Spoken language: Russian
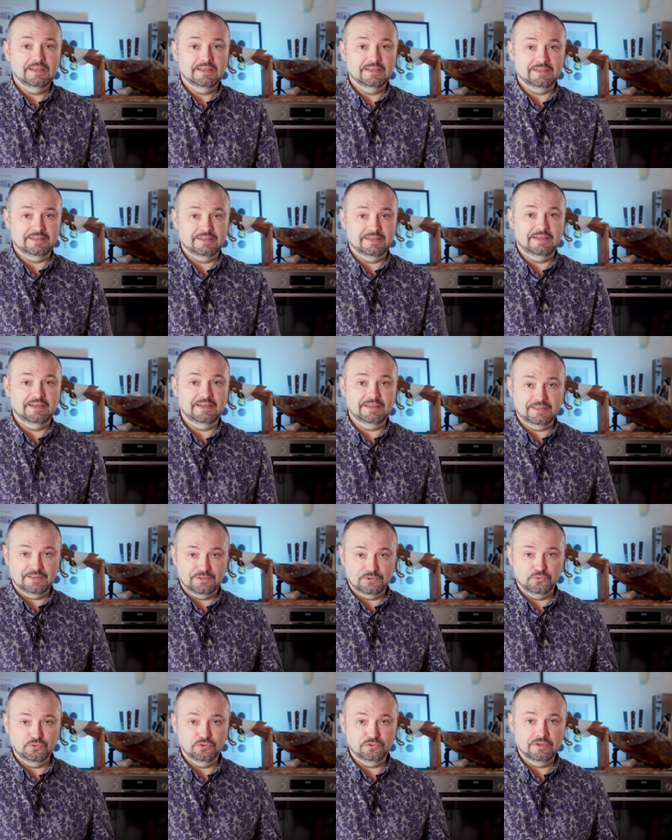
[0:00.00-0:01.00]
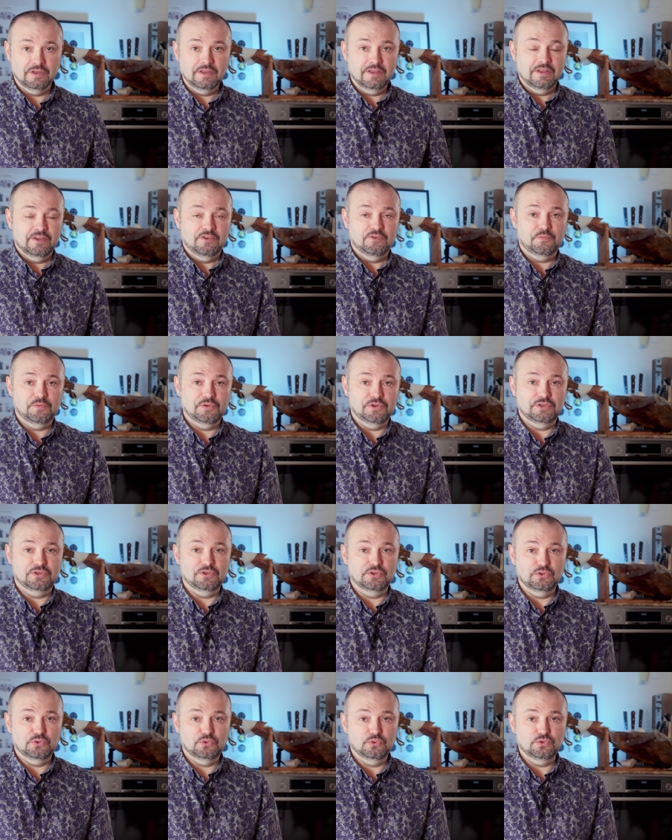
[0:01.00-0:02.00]
За этот год
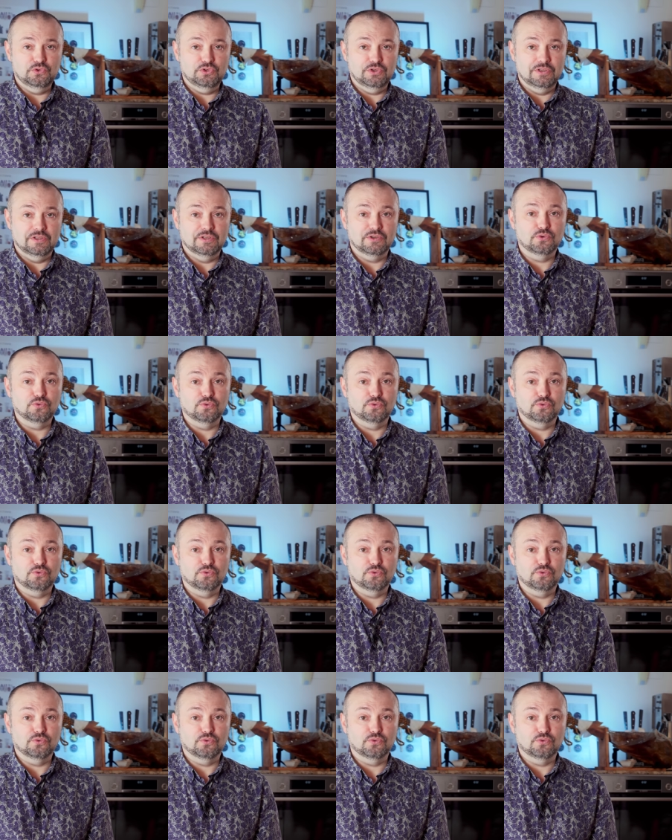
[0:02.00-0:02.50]
впереди идущий ну,